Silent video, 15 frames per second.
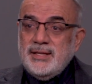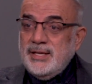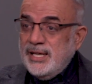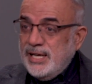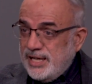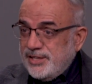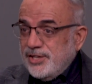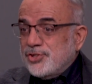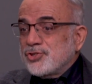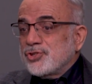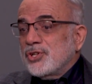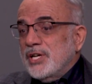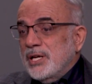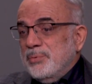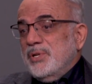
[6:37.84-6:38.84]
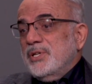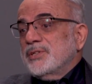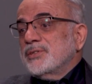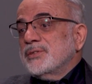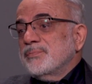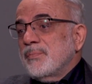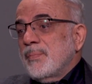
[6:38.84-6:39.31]
Ele
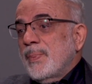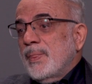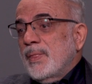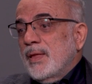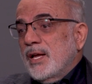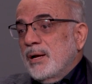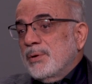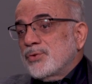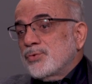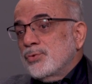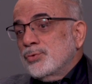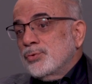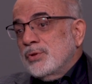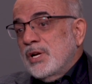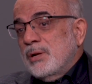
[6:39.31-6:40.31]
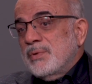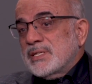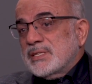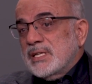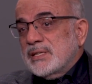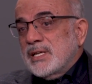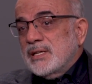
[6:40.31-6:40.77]
geçirilebilir ama
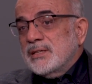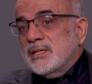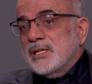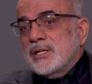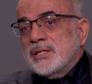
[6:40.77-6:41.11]
sürdürülemez. Neden?